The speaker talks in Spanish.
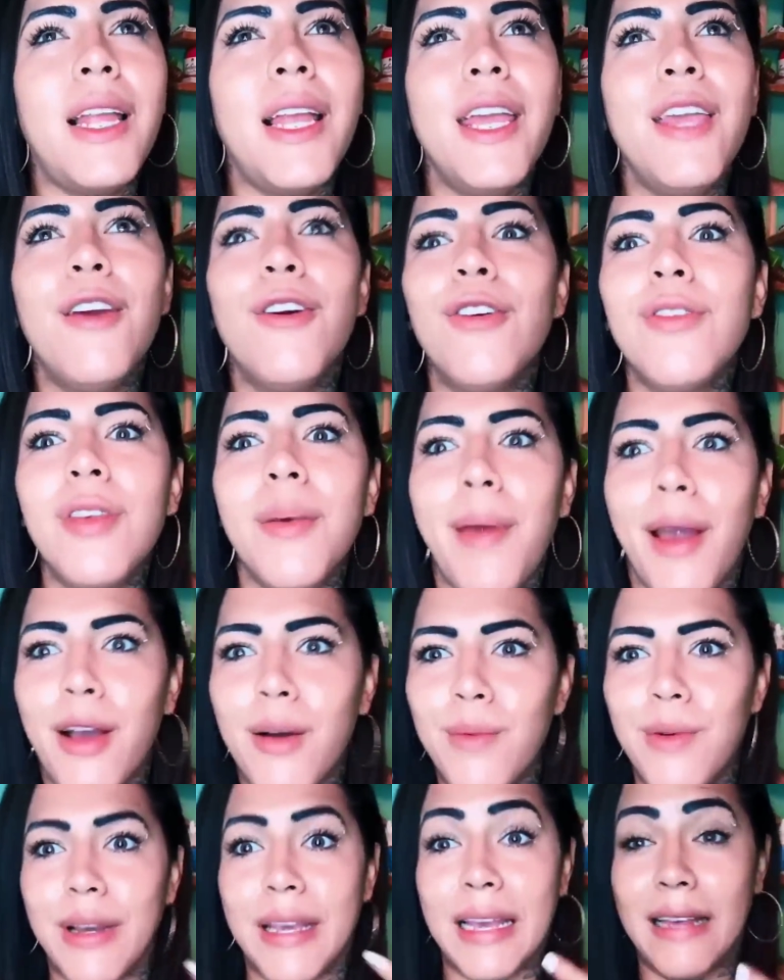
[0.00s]
Y yo no sabía
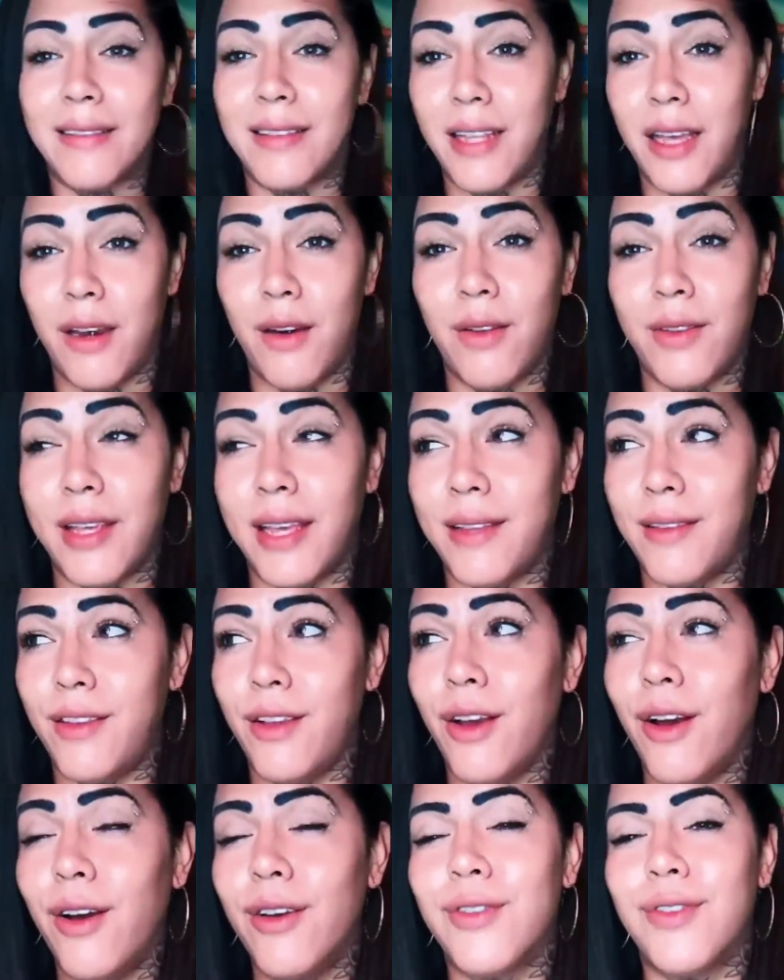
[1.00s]
como qué hacer, no decía,
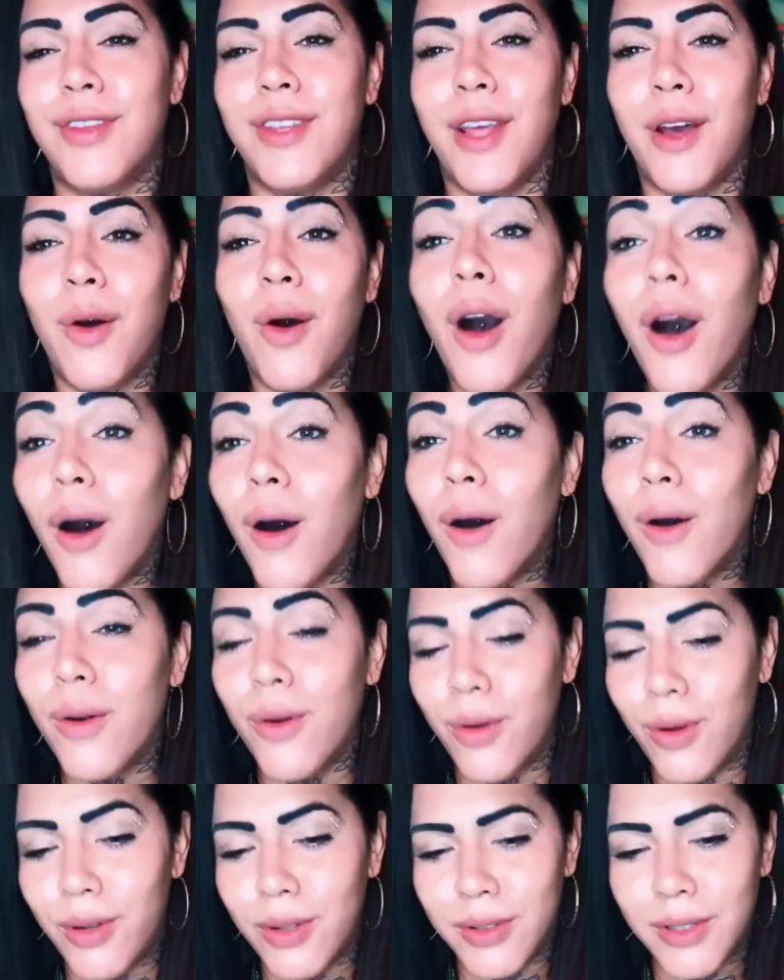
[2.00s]
Dios, si de
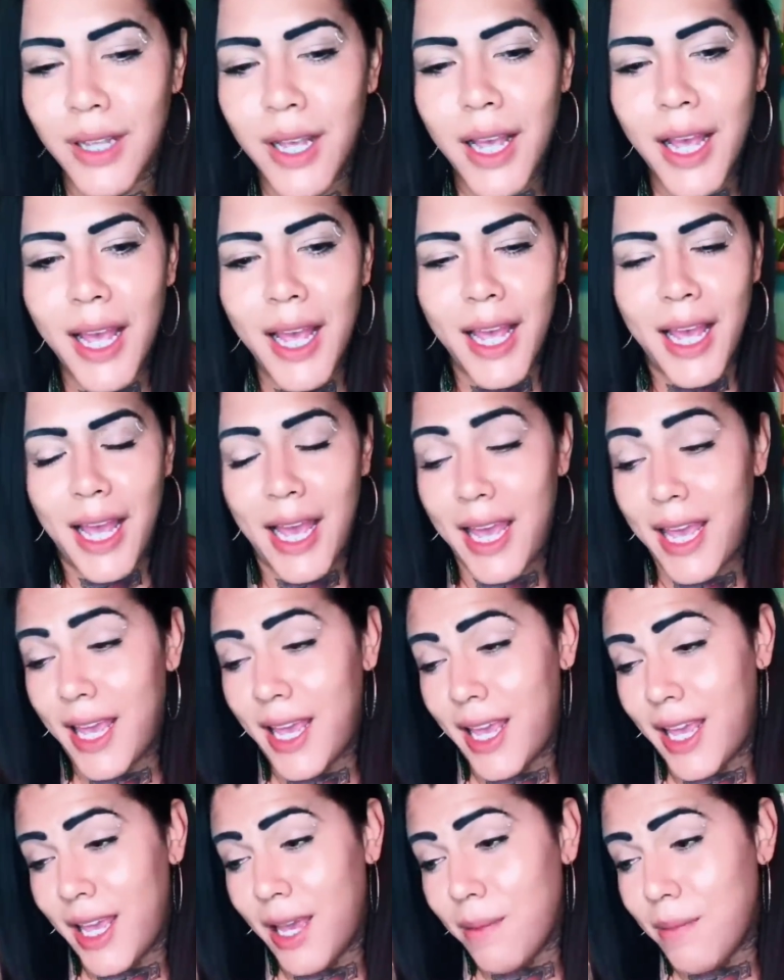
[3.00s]
Horus
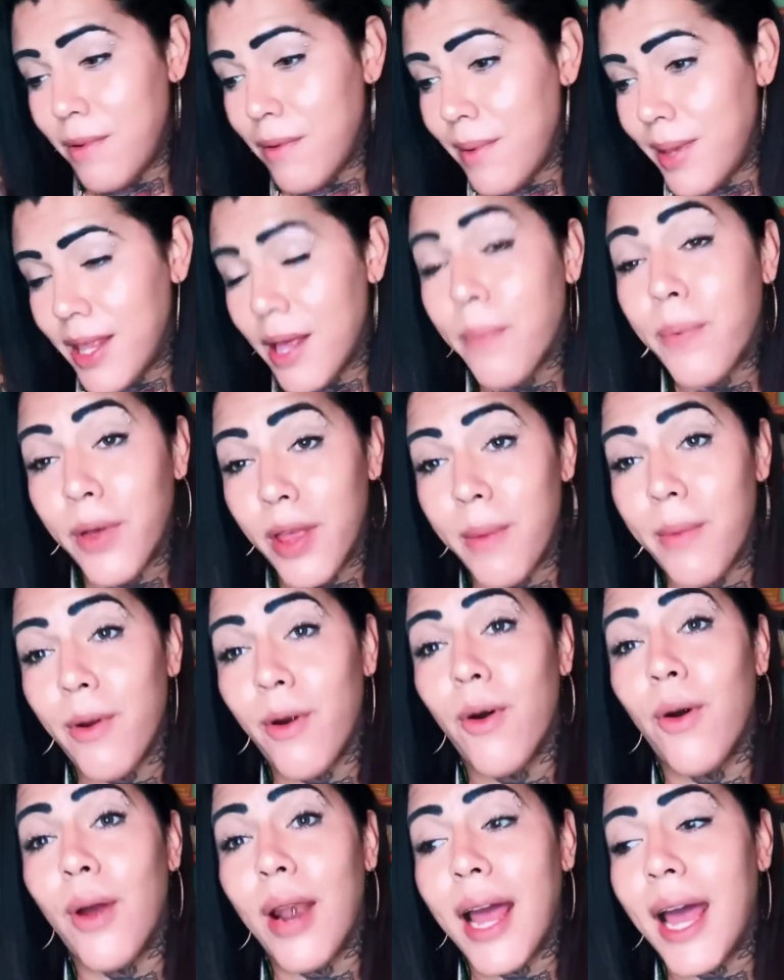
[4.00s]
eh, mi vida puede
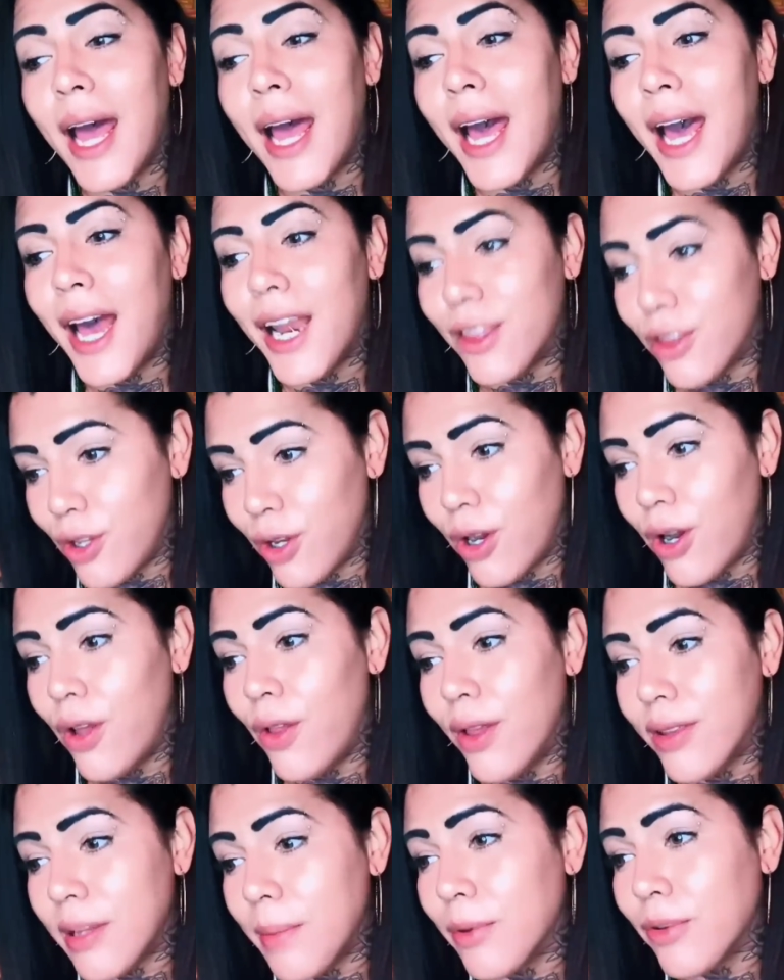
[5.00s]
mejorar,
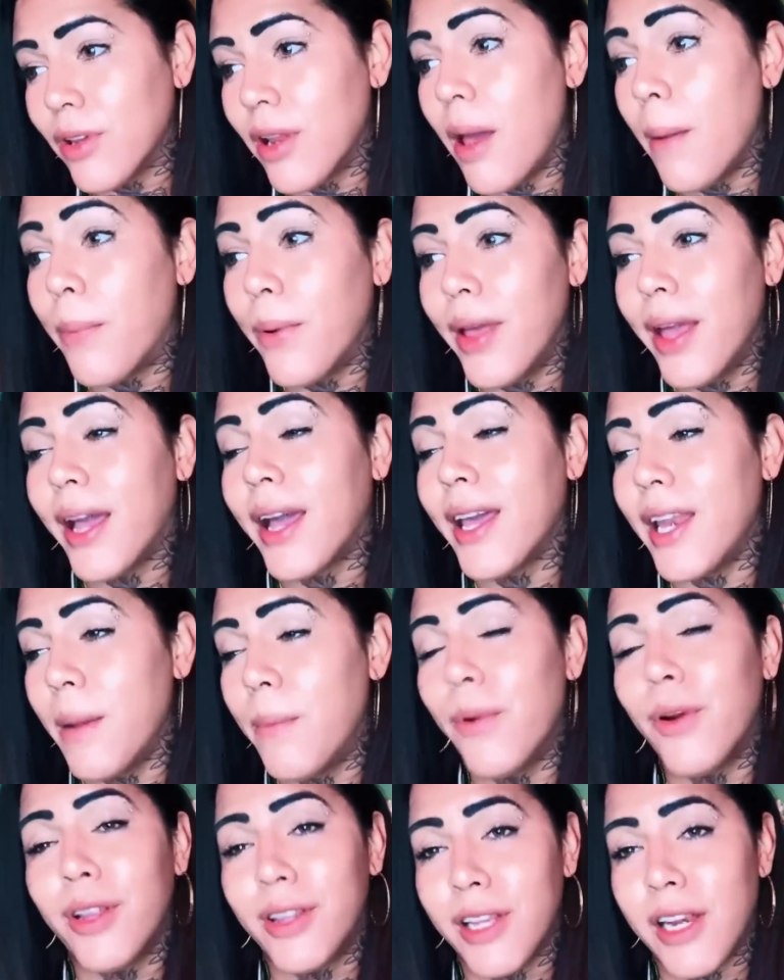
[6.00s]
toda esta persona me puede
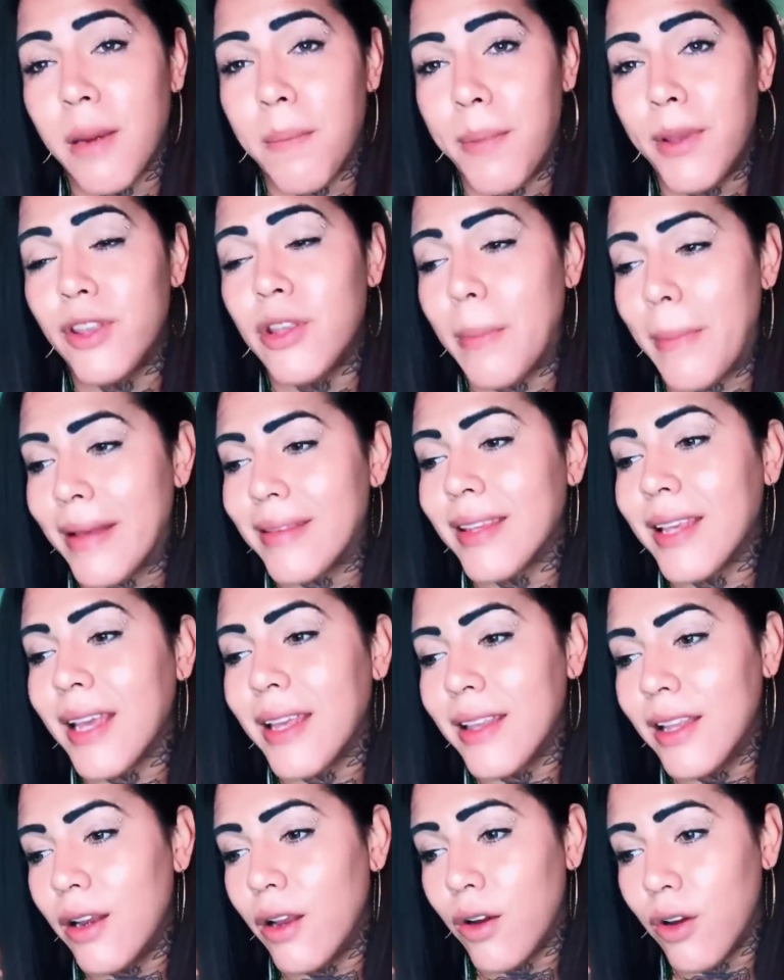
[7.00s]
querer, porque te repito, más allá
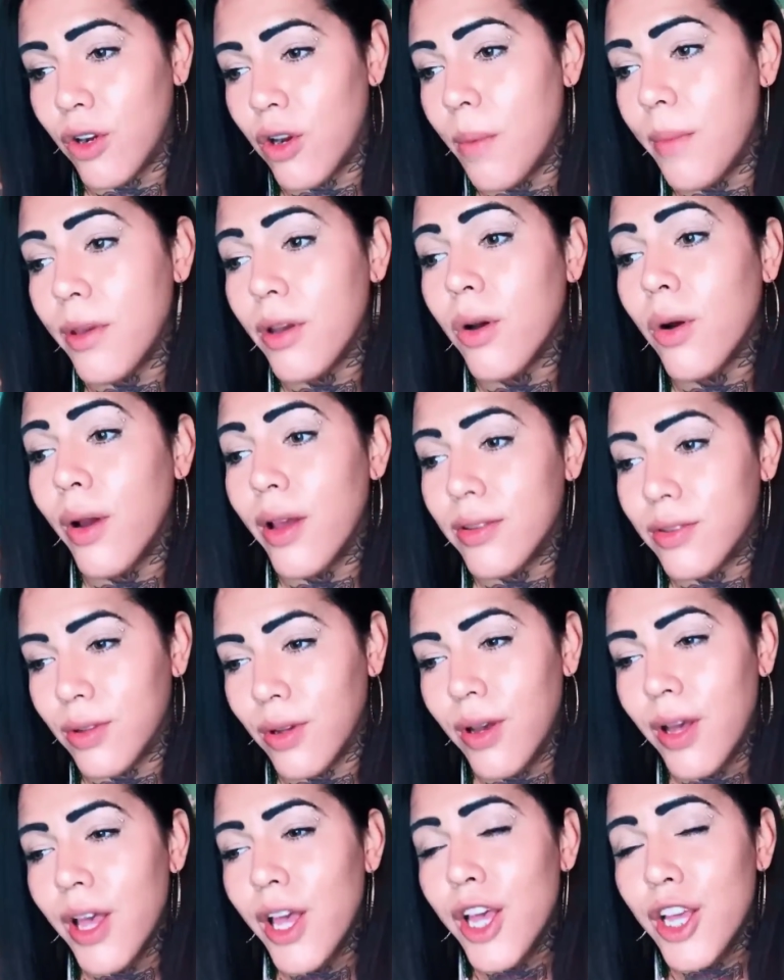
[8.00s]
de lo económico
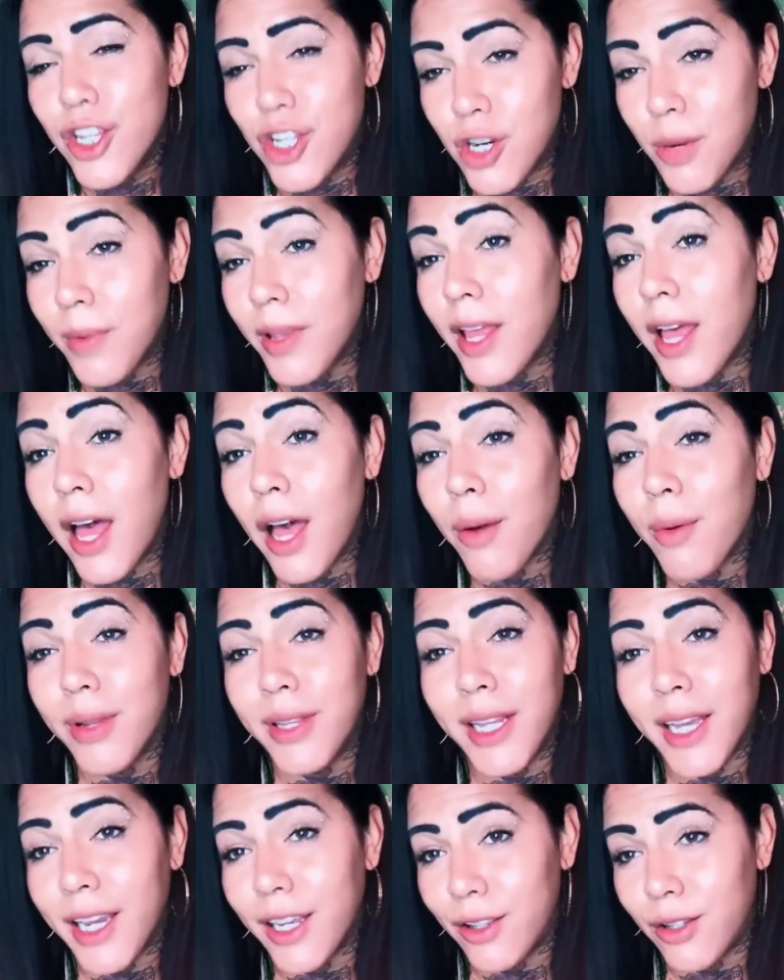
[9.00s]
esto, yo me daba
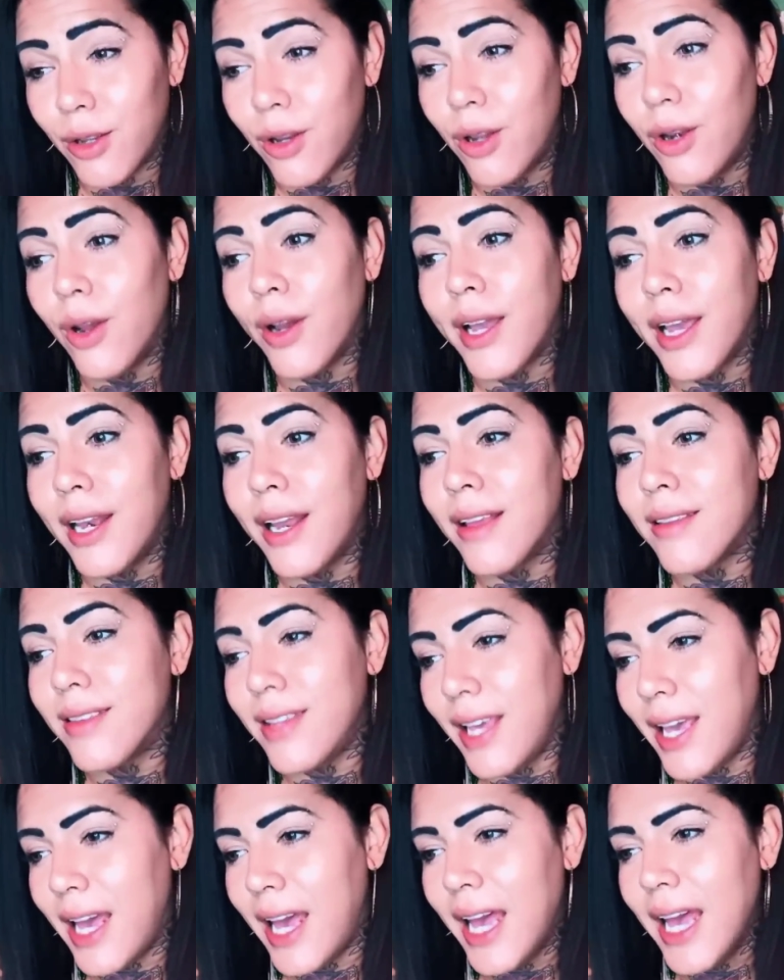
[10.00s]
cuenta que todo lo que él
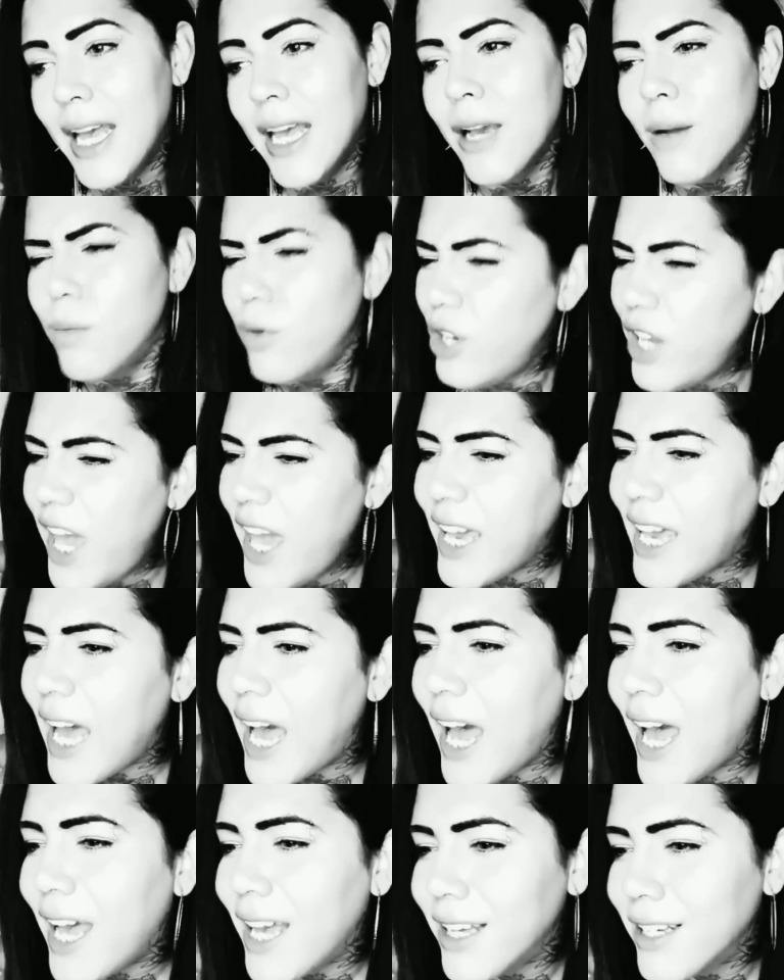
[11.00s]
hacía,
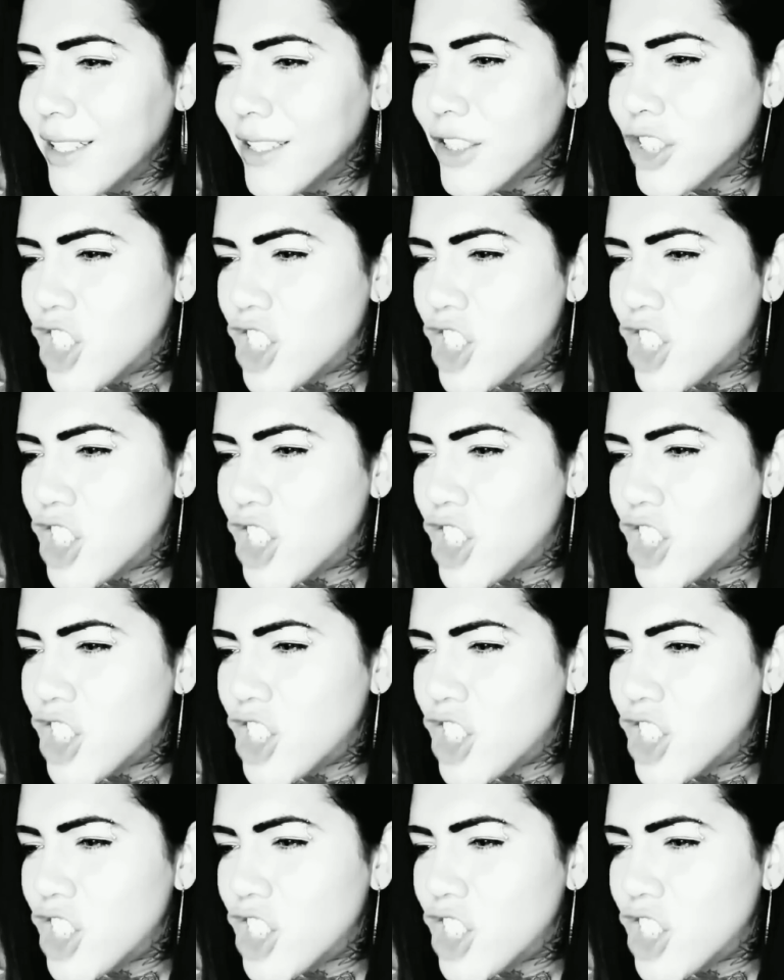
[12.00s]
muñeca,